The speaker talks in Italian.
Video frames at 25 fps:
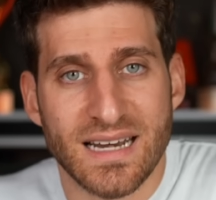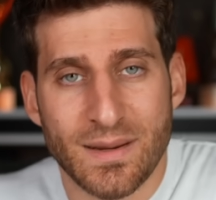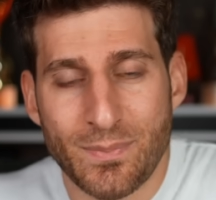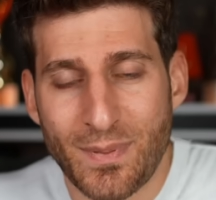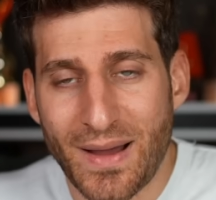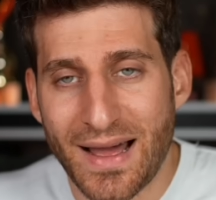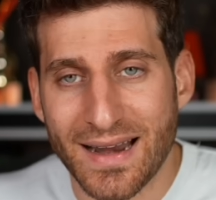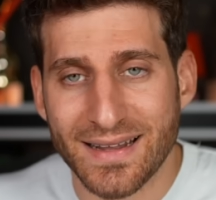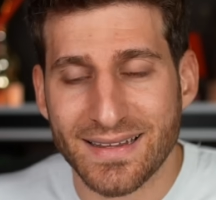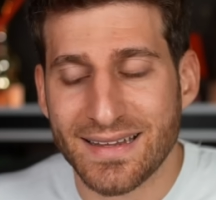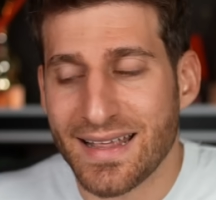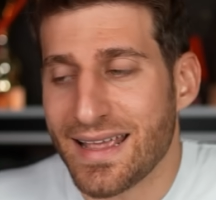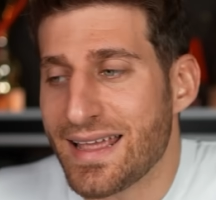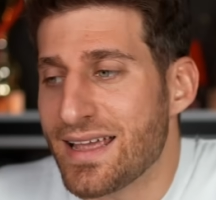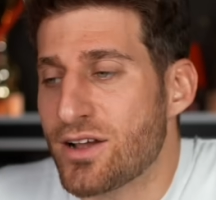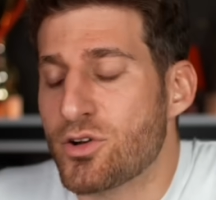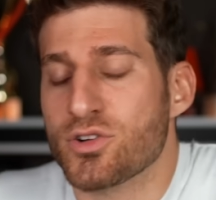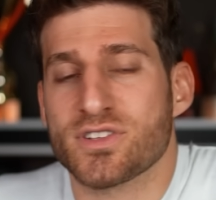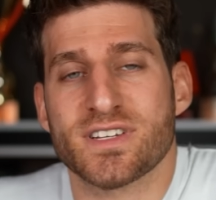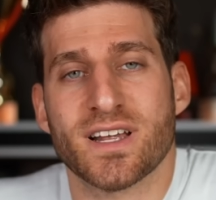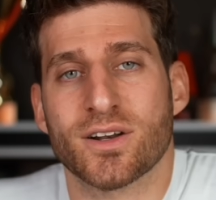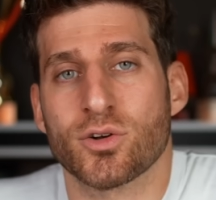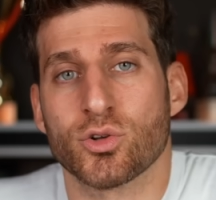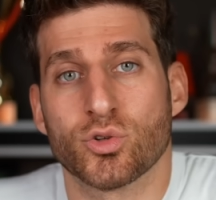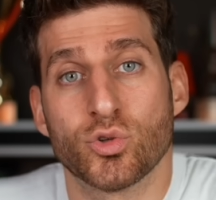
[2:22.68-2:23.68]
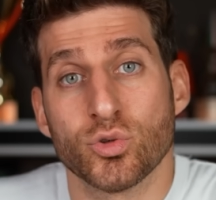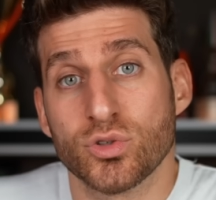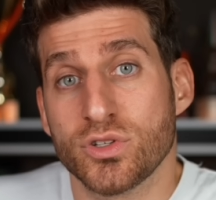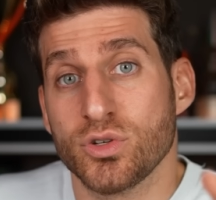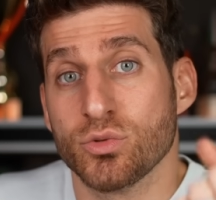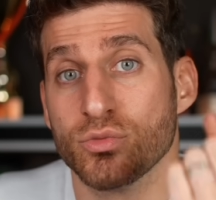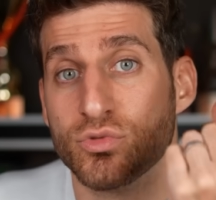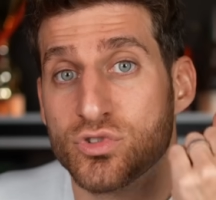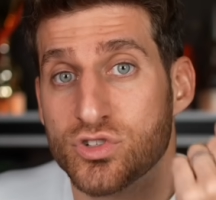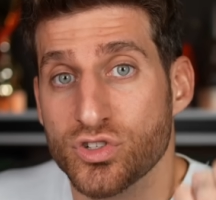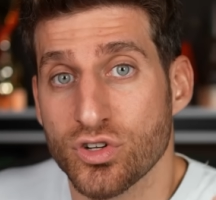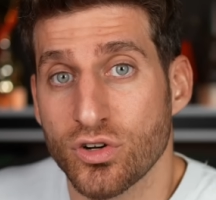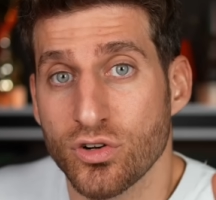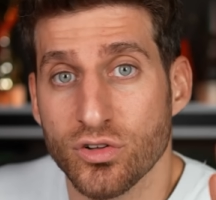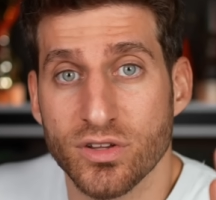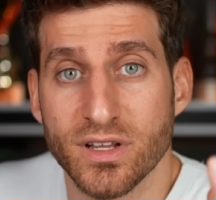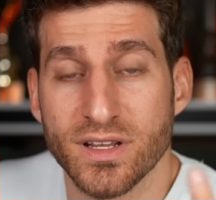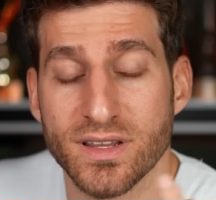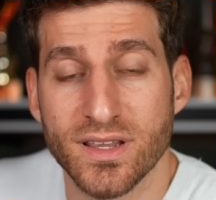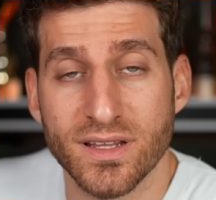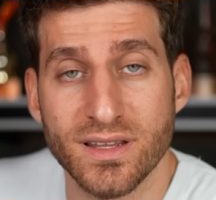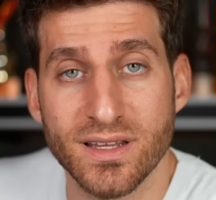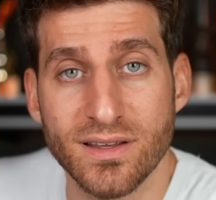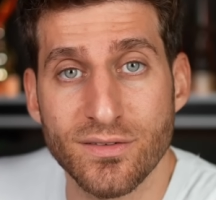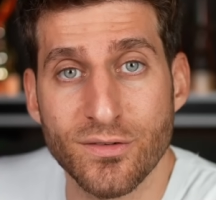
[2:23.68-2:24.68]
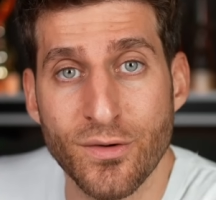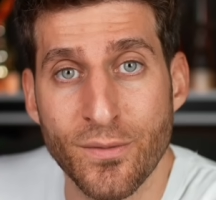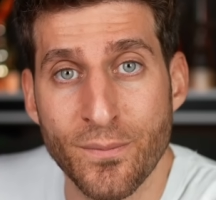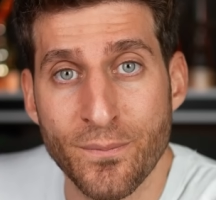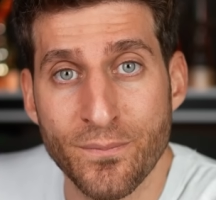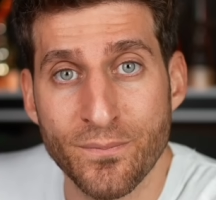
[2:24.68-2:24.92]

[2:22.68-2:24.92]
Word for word: riparte e così hanno tutti un solo tentativo.